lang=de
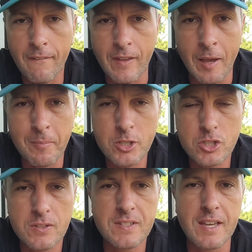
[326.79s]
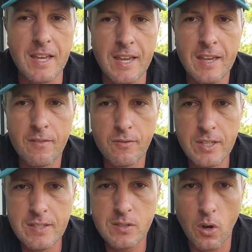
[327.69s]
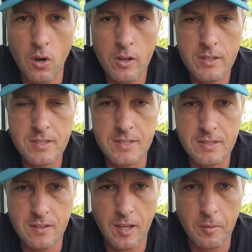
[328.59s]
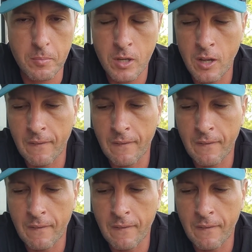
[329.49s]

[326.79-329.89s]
nämlich das E-Visa-System.